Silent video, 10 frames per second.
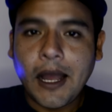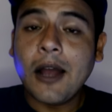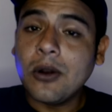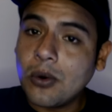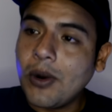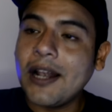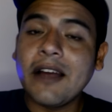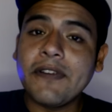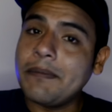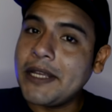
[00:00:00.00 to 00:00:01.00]
a lo cual
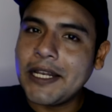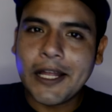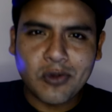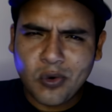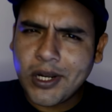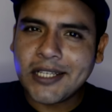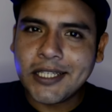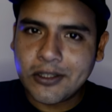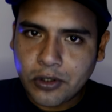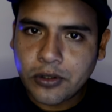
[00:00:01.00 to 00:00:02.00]
la familia nunca
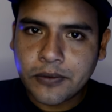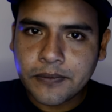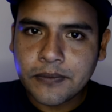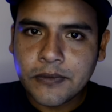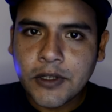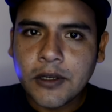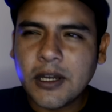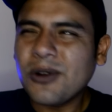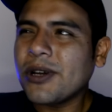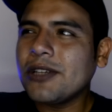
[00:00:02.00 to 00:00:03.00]
aceptó.
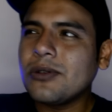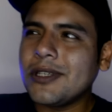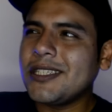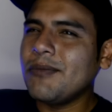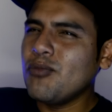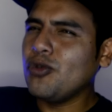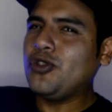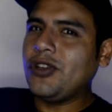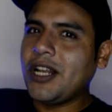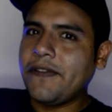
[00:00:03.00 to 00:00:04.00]
Creo que eso dice
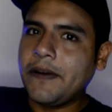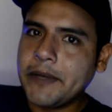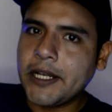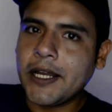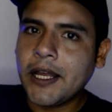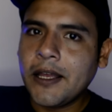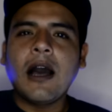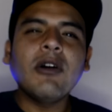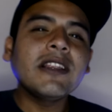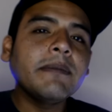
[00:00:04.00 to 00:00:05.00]
mucho de la familia.
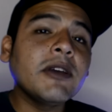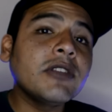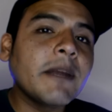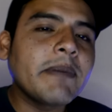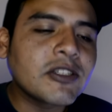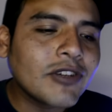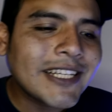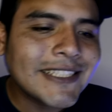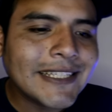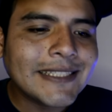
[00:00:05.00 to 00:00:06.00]
Ahora también otras
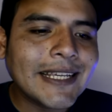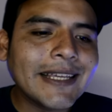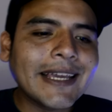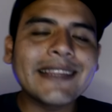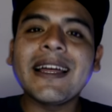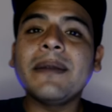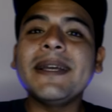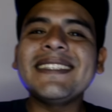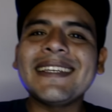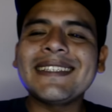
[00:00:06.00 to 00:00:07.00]
personas dicen que tal
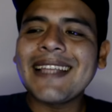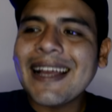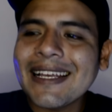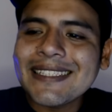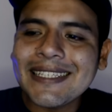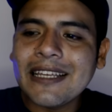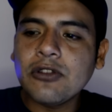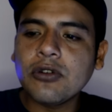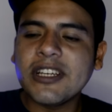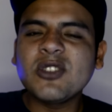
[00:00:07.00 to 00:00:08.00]
vez están
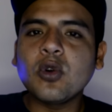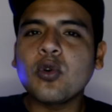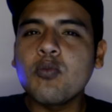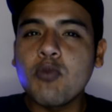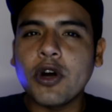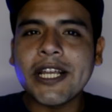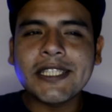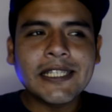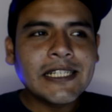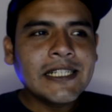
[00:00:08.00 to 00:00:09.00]
haciendo estos
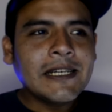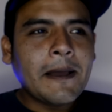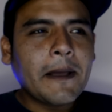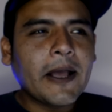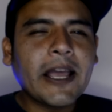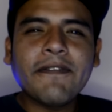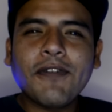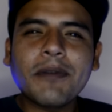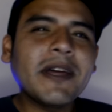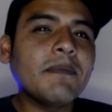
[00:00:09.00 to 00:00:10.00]
rumores en
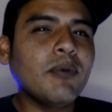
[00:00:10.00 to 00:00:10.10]
forma de